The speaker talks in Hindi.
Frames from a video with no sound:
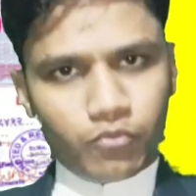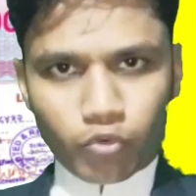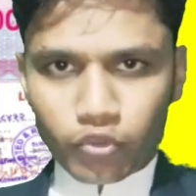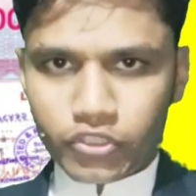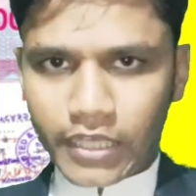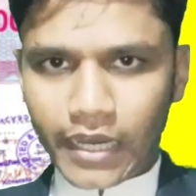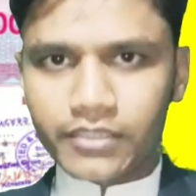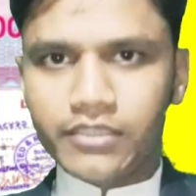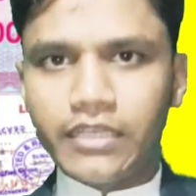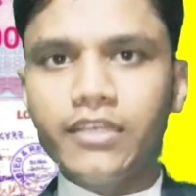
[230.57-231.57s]
कोई
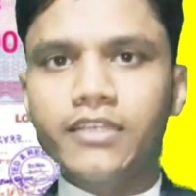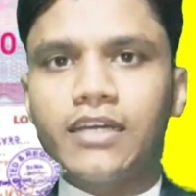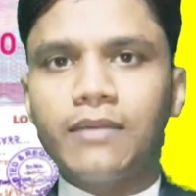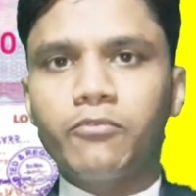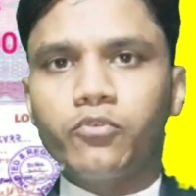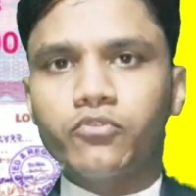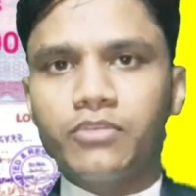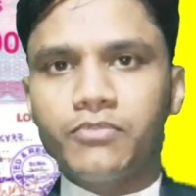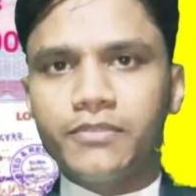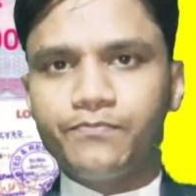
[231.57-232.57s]
चार्ज नहीं लेता आप लोगों
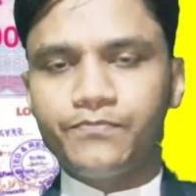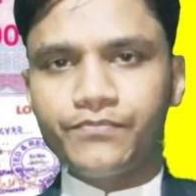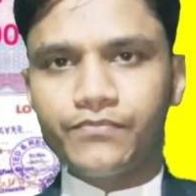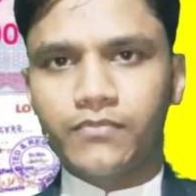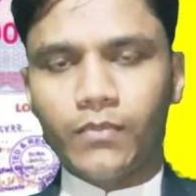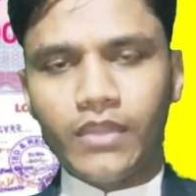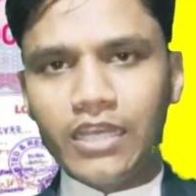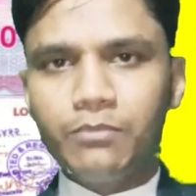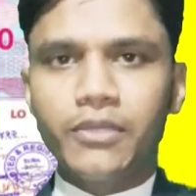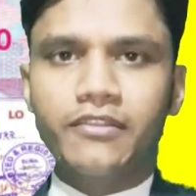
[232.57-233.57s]
से मैं ना
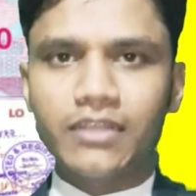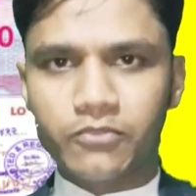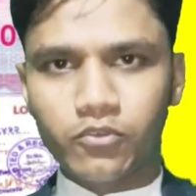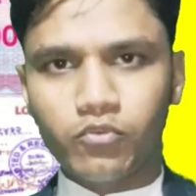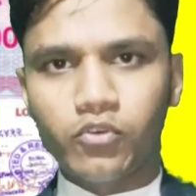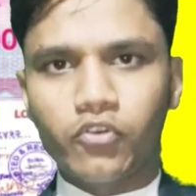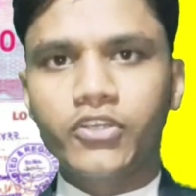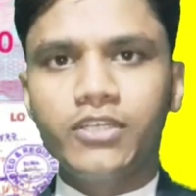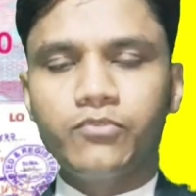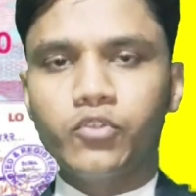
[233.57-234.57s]
ही मेरी तरफ से कोई और
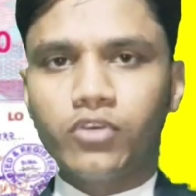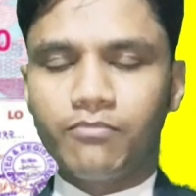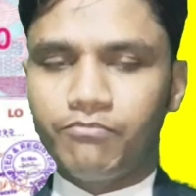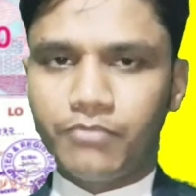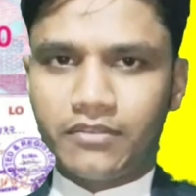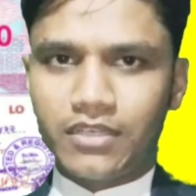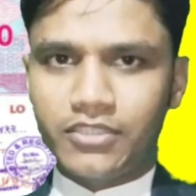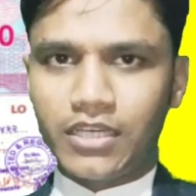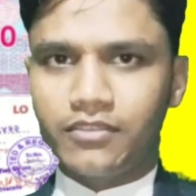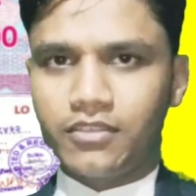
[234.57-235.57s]
टीम जो है पैसा
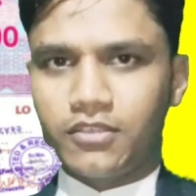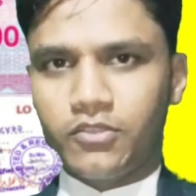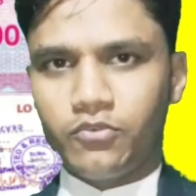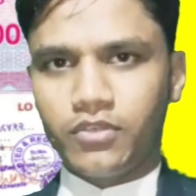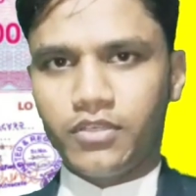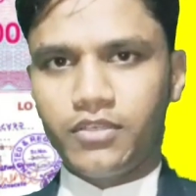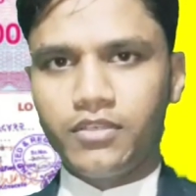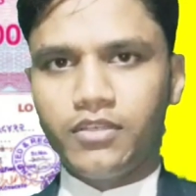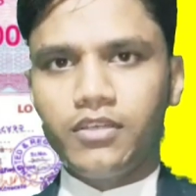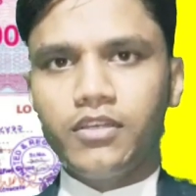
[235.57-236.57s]
चार्ज करती होगी
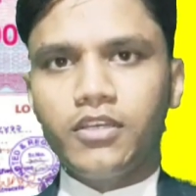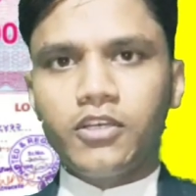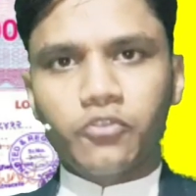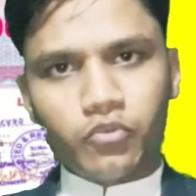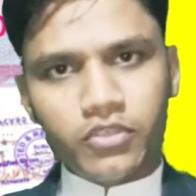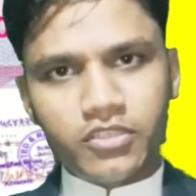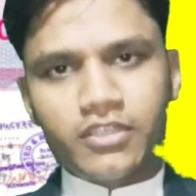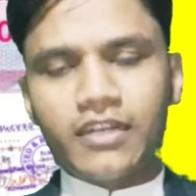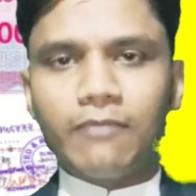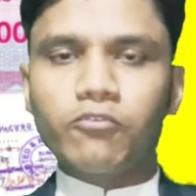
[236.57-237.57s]
तो इसी
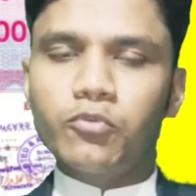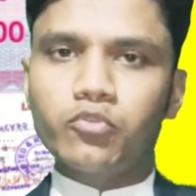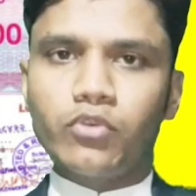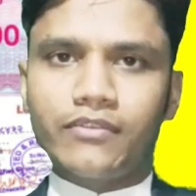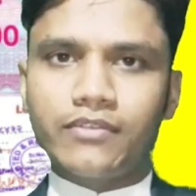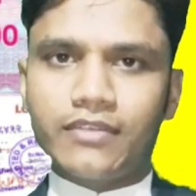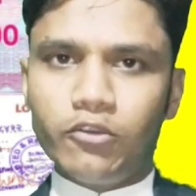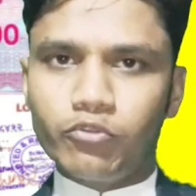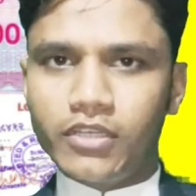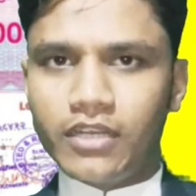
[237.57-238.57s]
तरह आपको भी थोड़ा सा
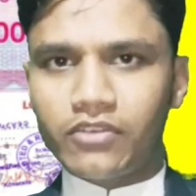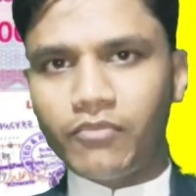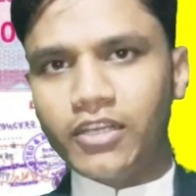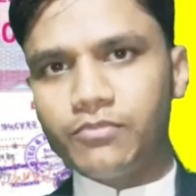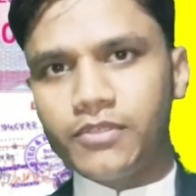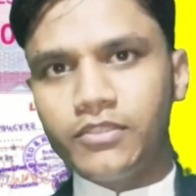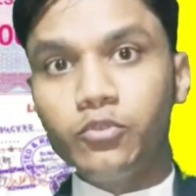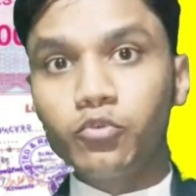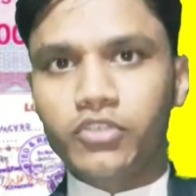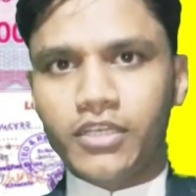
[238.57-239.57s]
सहयोग देना है समाज में
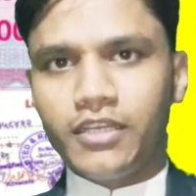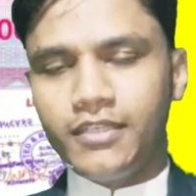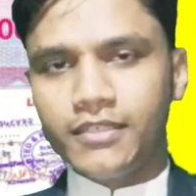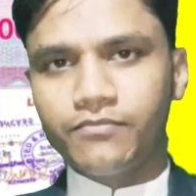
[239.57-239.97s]
यूथ के लिए